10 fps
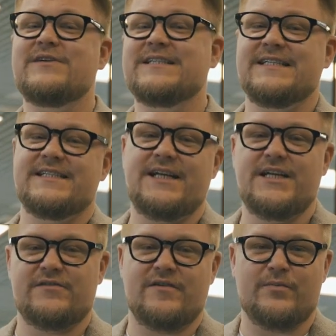вас
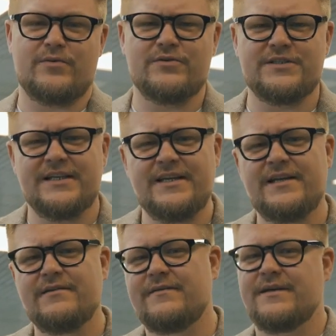остались вопросы
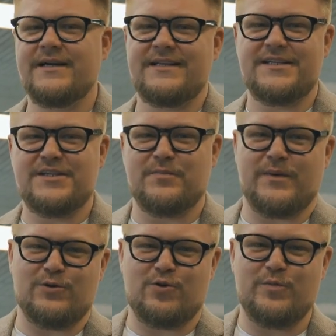или вы хотите
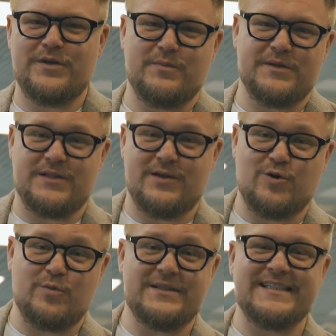подробнее
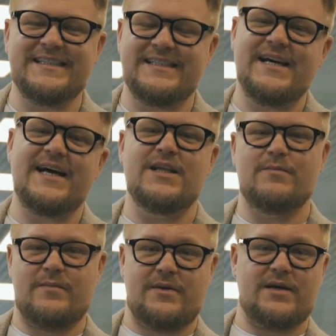познакомиться с
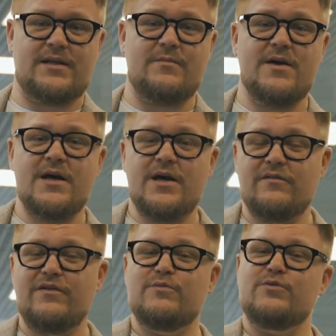данным объектом,
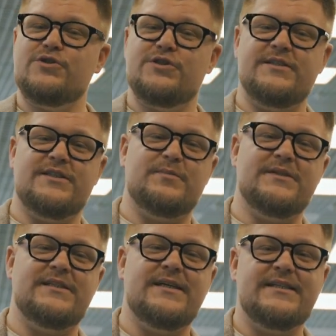вы можете
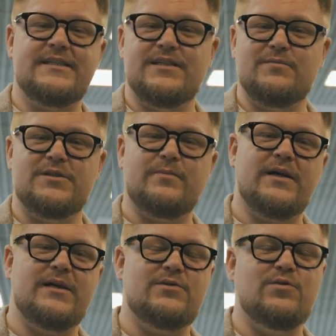записаться на
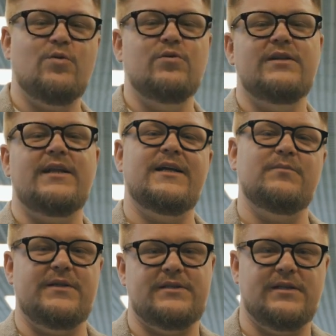бесплатную
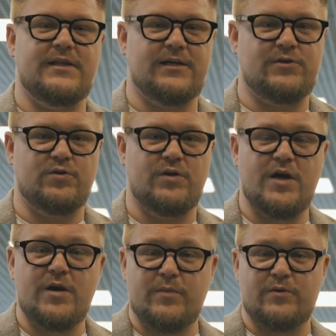онлайн-презентацию.
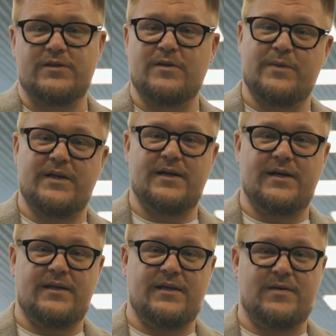Просто
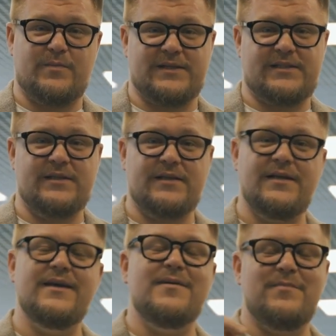переходите по
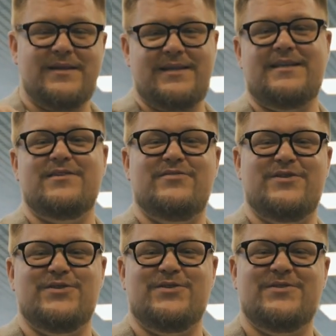ссылке под этим
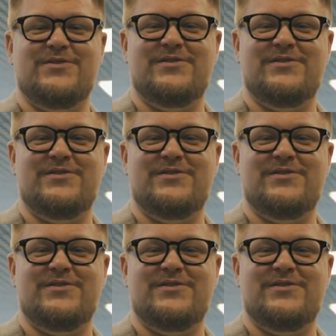видео.